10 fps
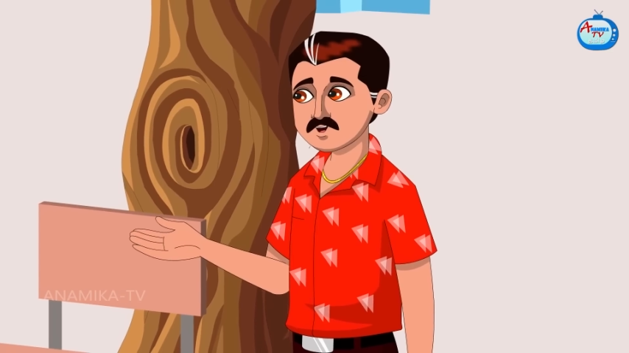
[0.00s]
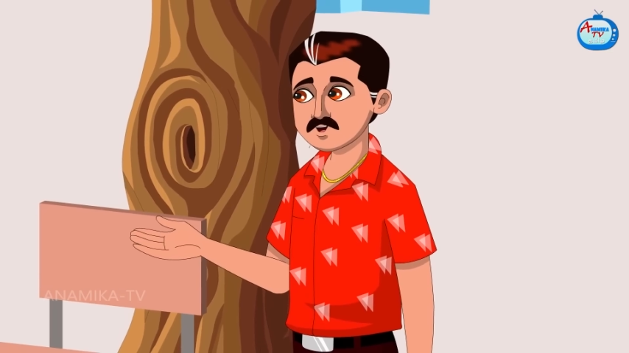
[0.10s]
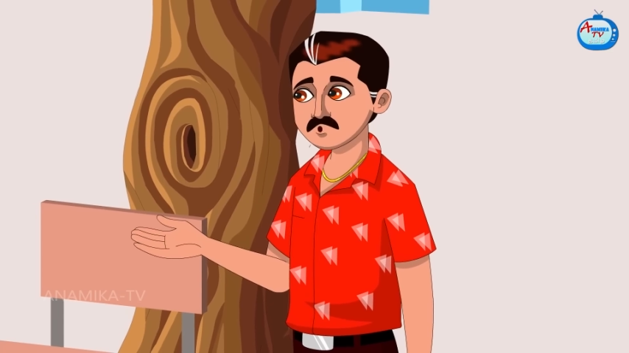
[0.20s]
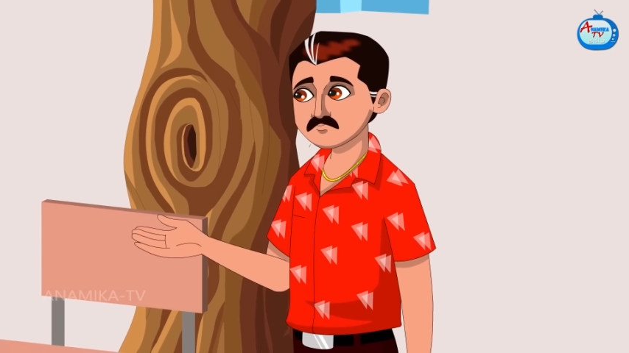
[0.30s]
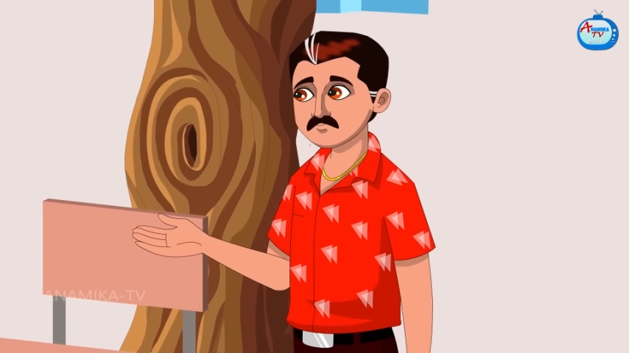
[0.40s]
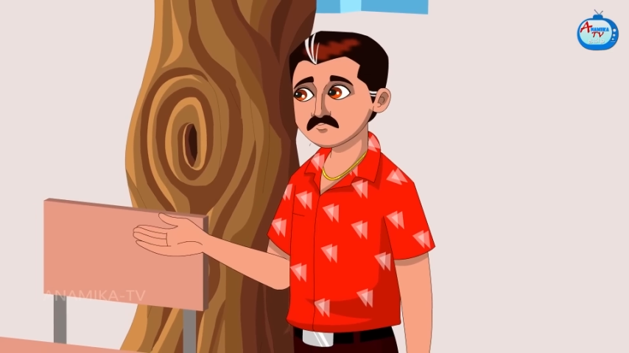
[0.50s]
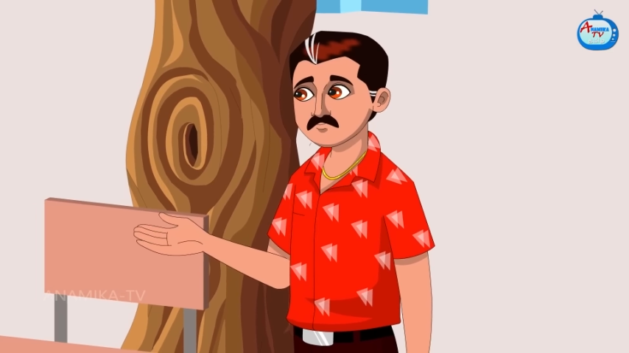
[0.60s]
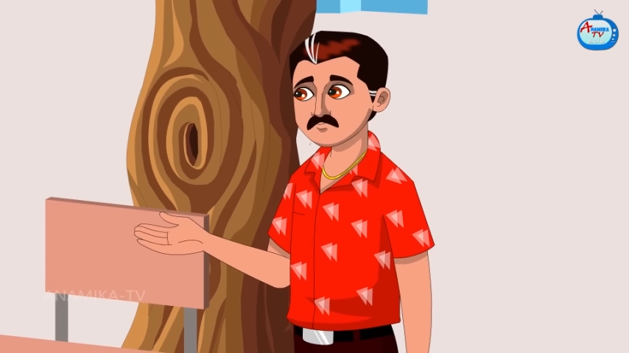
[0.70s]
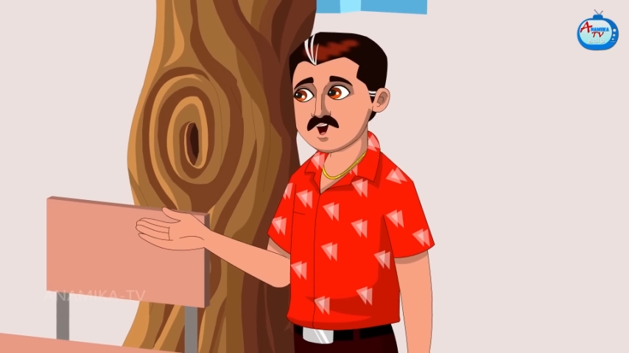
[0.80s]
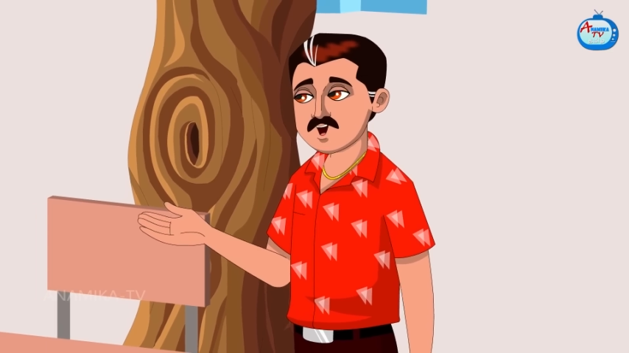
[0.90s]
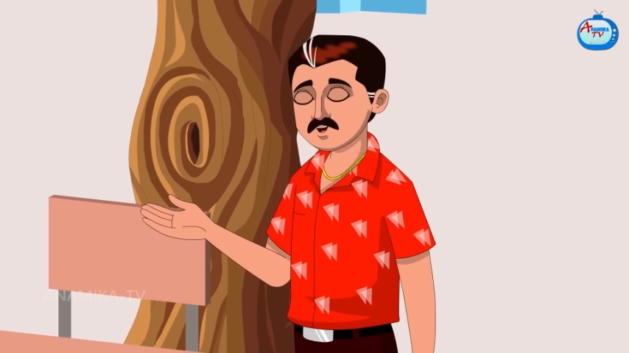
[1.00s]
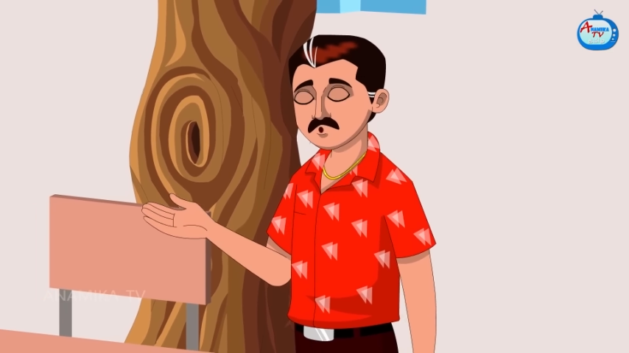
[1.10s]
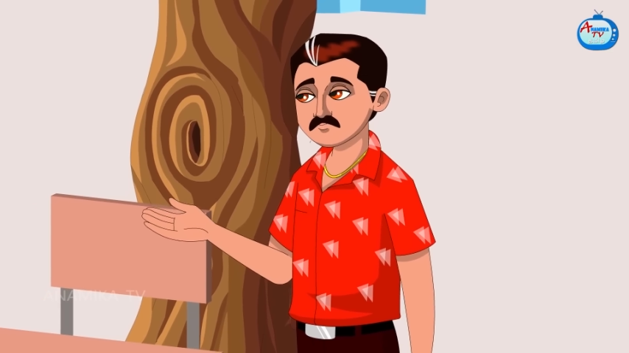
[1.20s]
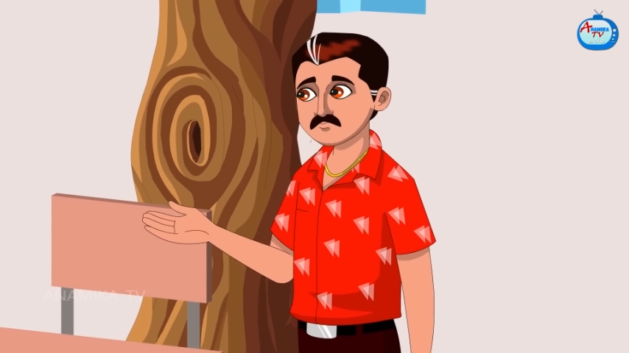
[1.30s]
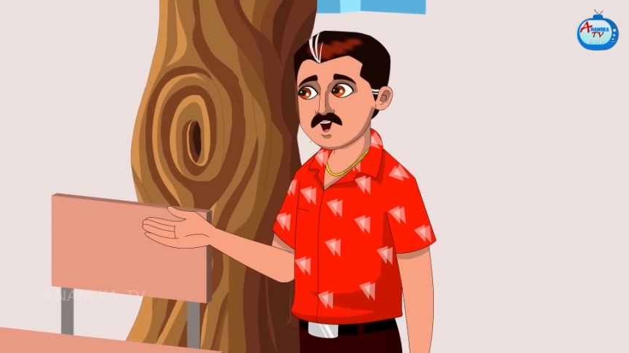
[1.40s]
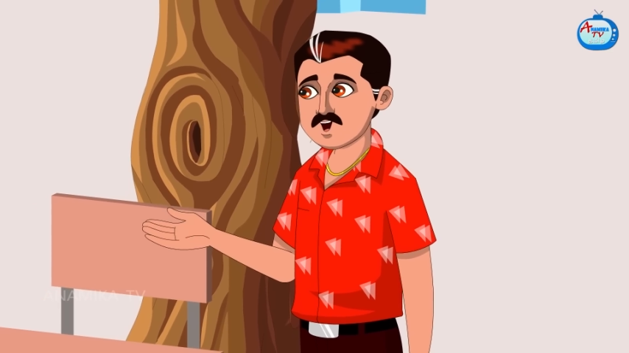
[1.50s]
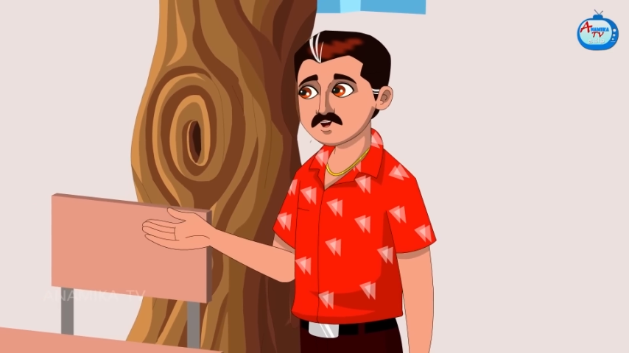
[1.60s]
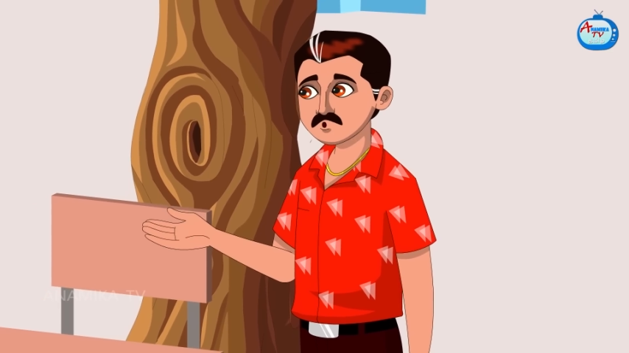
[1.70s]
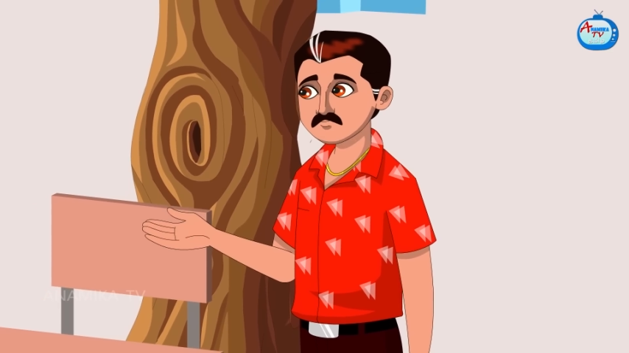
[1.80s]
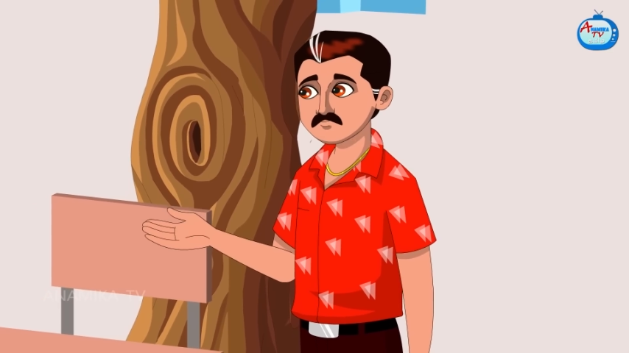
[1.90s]
என்ன இருக்கும் அதனால நீங்க
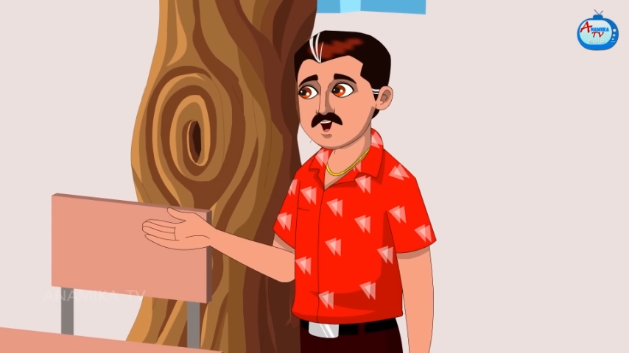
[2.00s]
சொல்றத